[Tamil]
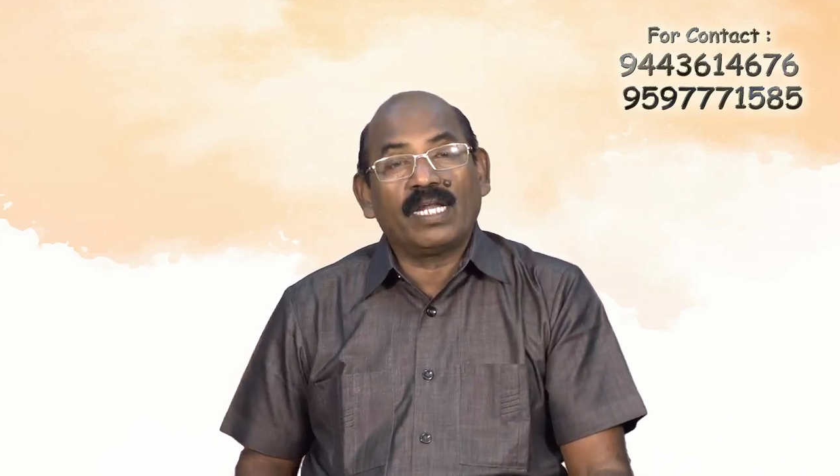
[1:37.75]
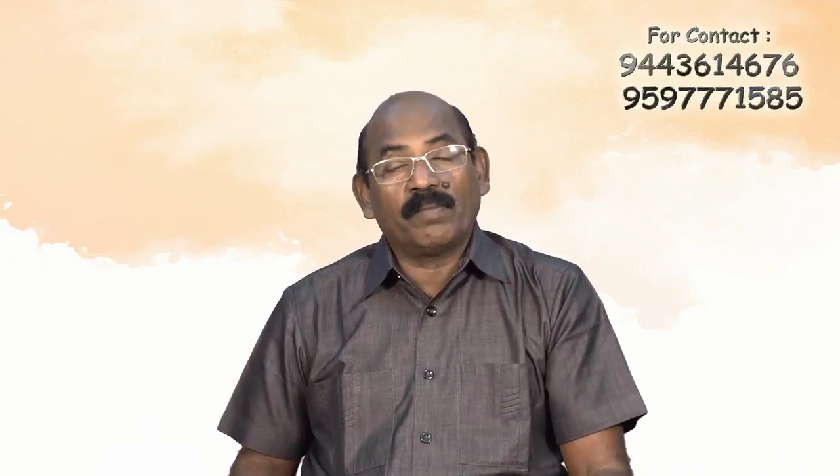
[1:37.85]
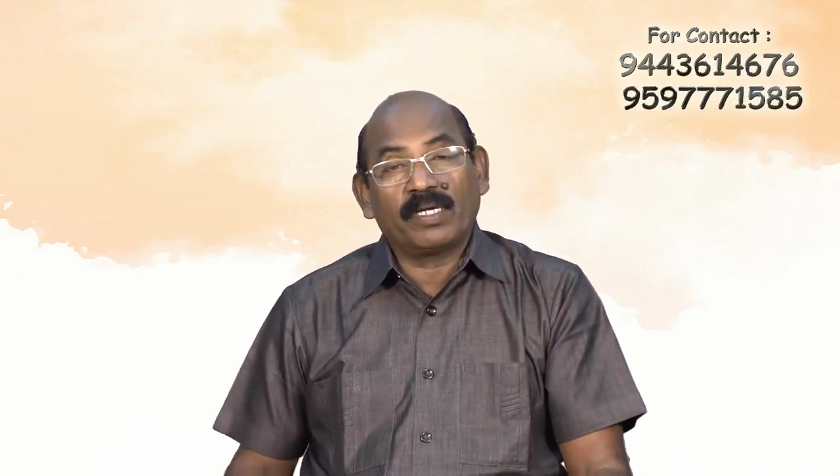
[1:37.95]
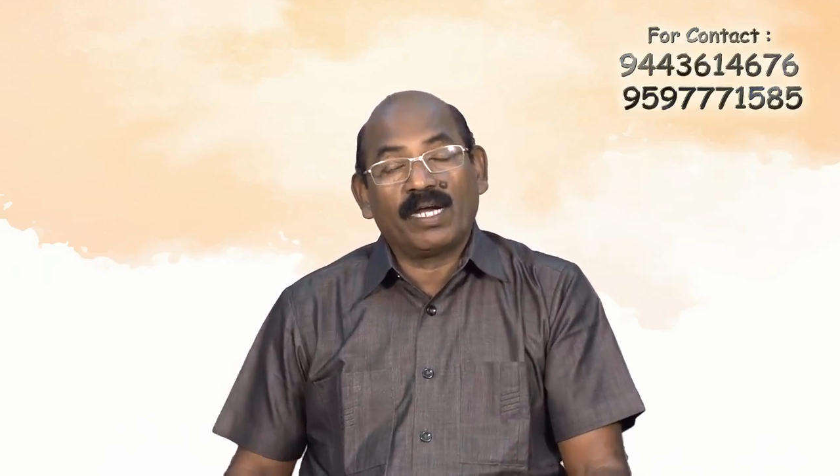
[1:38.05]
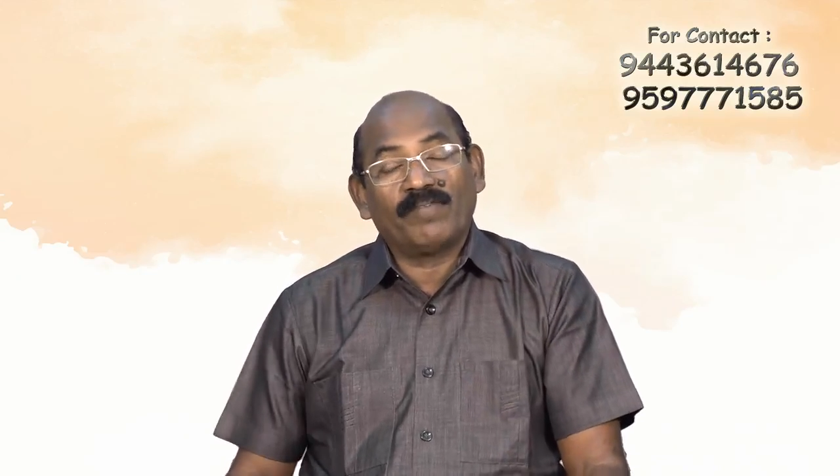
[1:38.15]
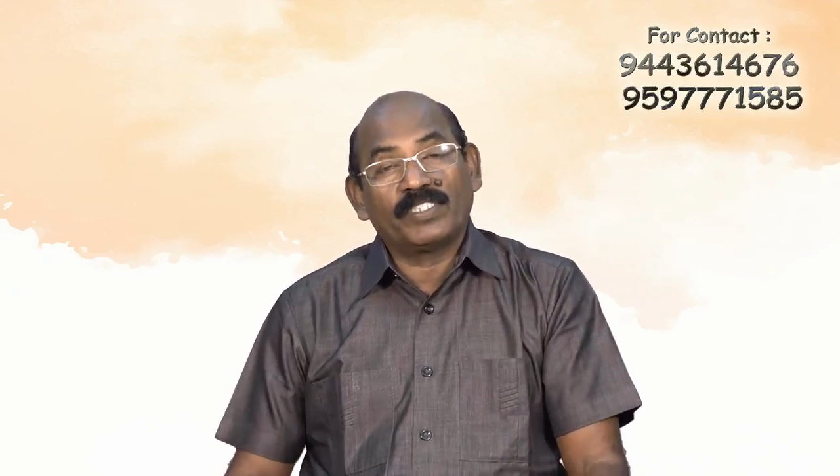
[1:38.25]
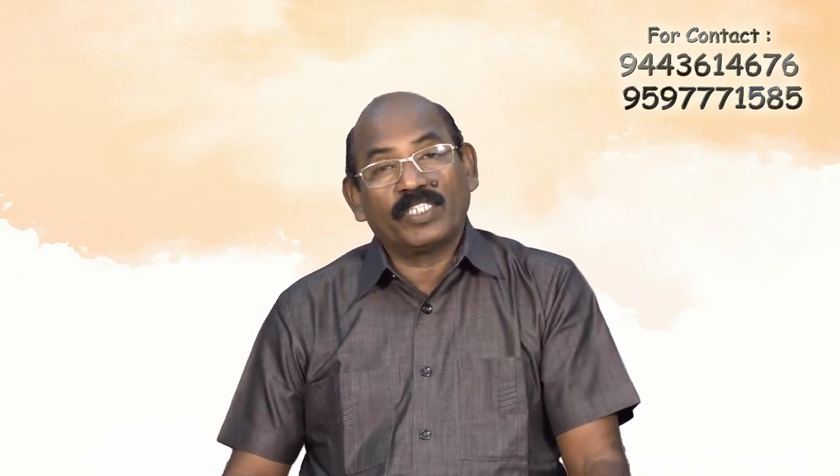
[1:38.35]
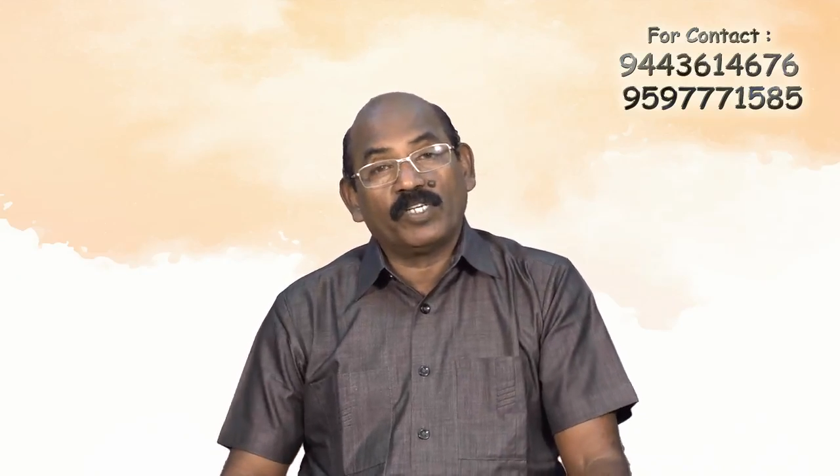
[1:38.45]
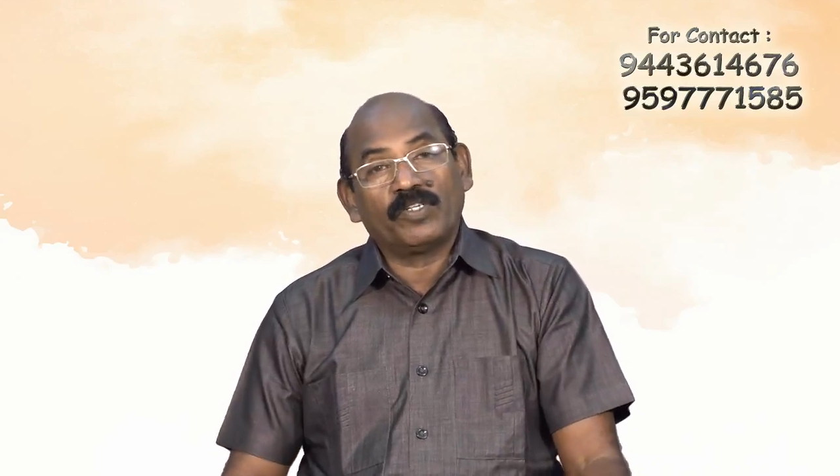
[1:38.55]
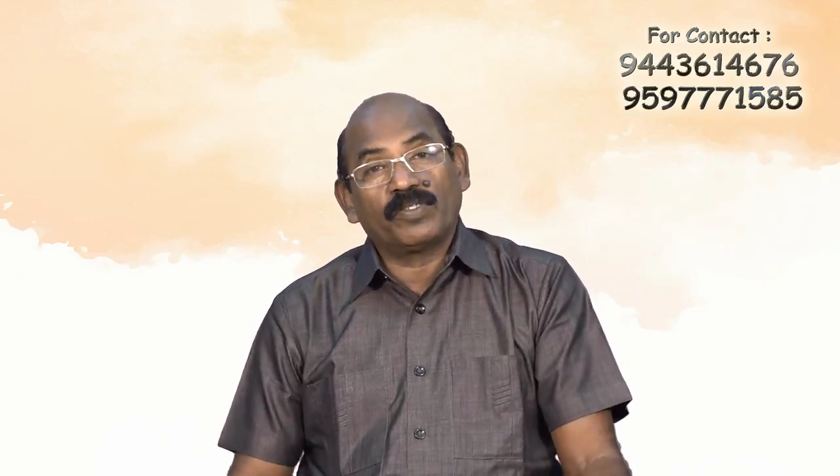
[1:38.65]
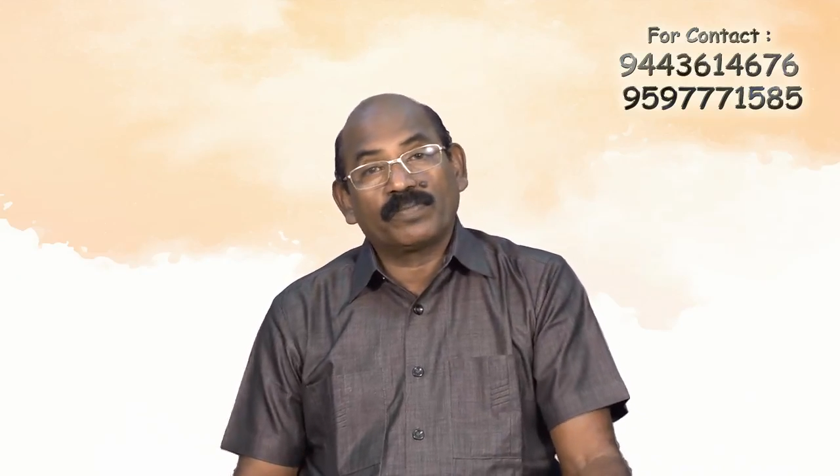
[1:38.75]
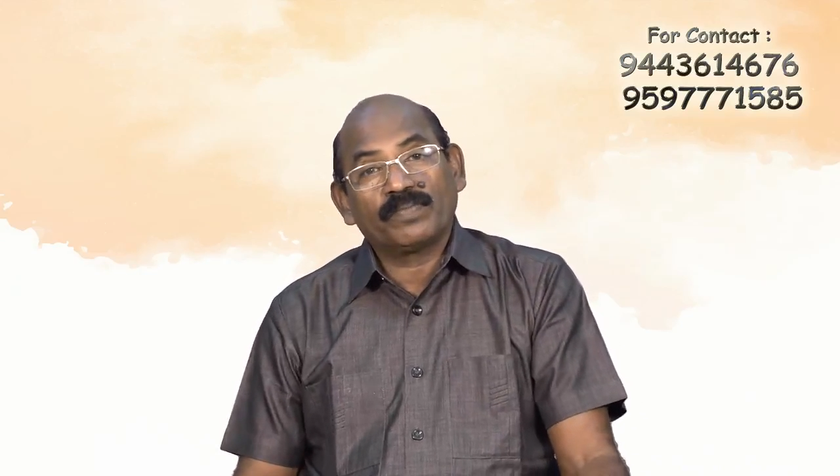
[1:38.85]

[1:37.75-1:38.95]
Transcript: நமக்கு அவசியம்